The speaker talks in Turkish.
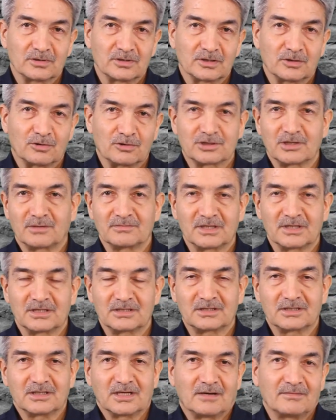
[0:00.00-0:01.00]
E, Hocam
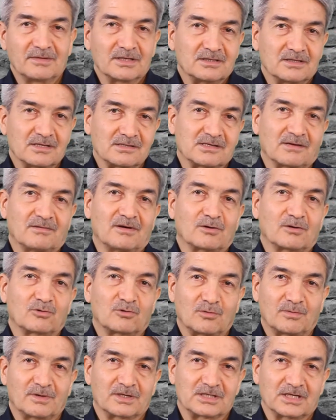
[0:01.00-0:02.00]
dedi kıyamet ne zaman
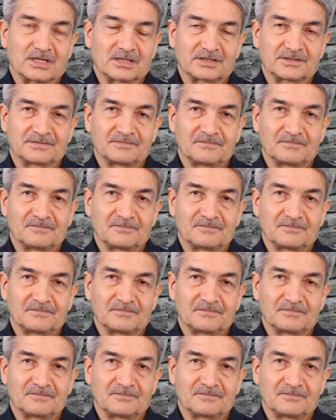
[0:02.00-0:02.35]
kopacak?